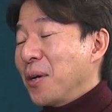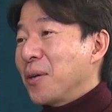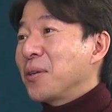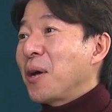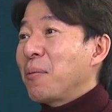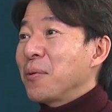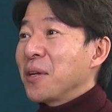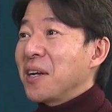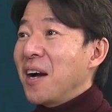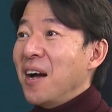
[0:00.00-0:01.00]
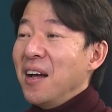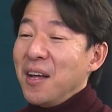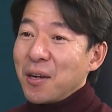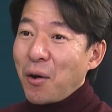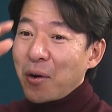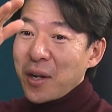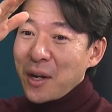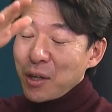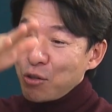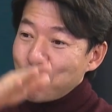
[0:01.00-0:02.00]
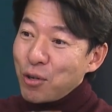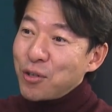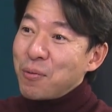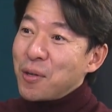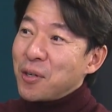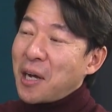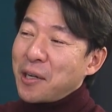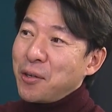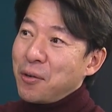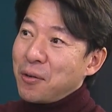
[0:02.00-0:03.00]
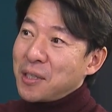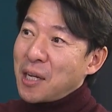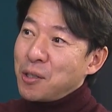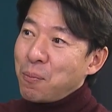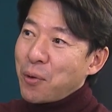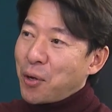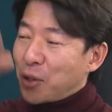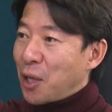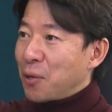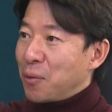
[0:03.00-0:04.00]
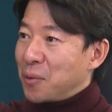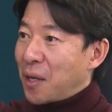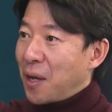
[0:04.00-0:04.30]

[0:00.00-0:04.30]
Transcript: 그러다 보니까 거래량이 줄어들면서 가격 상승폭이 컸다는 겁니다.